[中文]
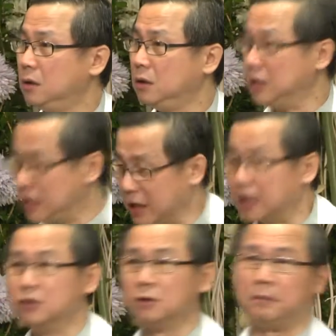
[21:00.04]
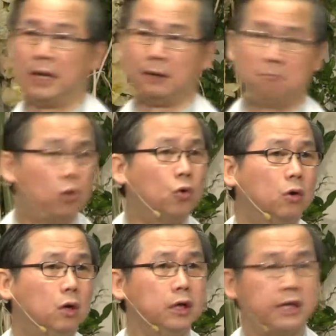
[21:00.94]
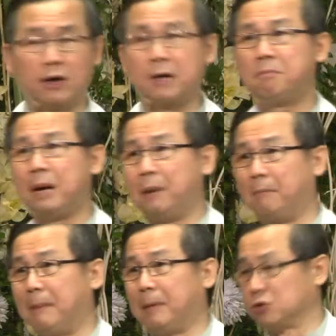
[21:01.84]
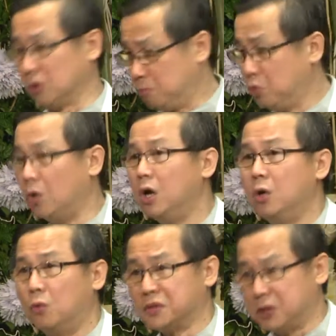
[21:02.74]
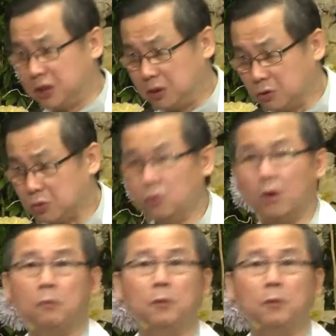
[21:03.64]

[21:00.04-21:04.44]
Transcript: 你也跟着拜，不，你要跟爸爸妈妈说，不，我是基督徒，我不